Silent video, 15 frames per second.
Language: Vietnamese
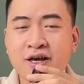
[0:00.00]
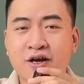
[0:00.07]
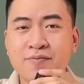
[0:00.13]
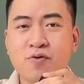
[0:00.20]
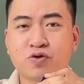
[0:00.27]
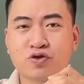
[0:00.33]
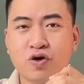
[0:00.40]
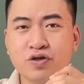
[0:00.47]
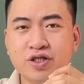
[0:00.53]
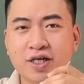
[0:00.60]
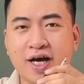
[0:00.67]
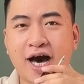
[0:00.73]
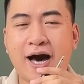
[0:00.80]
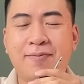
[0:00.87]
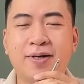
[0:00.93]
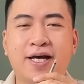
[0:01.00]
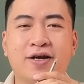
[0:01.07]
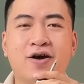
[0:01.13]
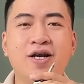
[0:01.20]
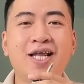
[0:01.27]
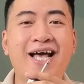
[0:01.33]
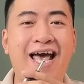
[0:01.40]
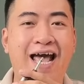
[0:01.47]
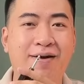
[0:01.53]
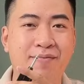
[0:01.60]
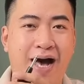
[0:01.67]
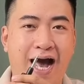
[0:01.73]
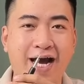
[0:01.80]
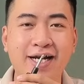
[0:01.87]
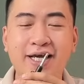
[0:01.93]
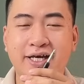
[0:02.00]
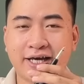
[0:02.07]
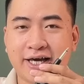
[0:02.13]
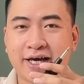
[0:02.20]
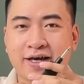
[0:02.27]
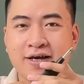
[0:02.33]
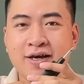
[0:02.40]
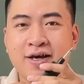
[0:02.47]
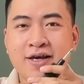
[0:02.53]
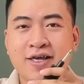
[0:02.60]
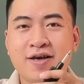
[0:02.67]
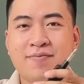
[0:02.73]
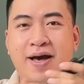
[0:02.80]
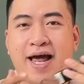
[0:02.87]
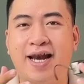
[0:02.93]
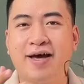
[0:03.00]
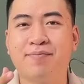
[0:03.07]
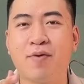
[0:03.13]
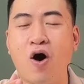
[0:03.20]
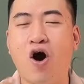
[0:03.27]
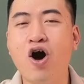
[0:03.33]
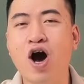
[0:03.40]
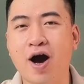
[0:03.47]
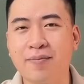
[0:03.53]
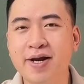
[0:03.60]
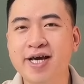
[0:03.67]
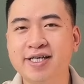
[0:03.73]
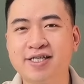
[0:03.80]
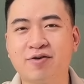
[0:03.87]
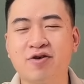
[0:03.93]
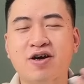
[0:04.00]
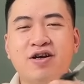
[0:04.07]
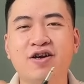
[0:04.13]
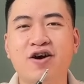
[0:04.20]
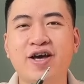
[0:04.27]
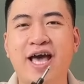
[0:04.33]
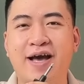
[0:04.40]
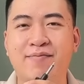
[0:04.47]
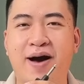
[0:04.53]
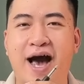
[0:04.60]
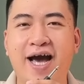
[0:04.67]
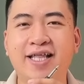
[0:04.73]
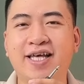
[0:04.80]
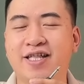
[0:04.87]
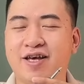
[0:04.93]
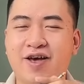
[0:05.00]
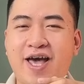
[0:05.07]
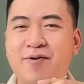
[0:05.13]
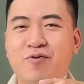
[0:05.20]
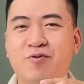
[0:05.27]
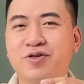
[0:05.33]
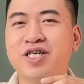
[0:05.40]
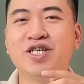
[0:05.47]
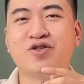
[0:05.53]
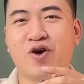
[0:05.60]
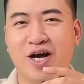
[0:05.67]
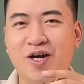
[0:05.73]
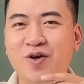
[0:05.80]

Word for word: Có một số trường hợp là nói là hàng bãi này kia nhưng mà là bỏ hộp đi sau đó là nói hàng bãi thì theo em cũng chưa chuẩn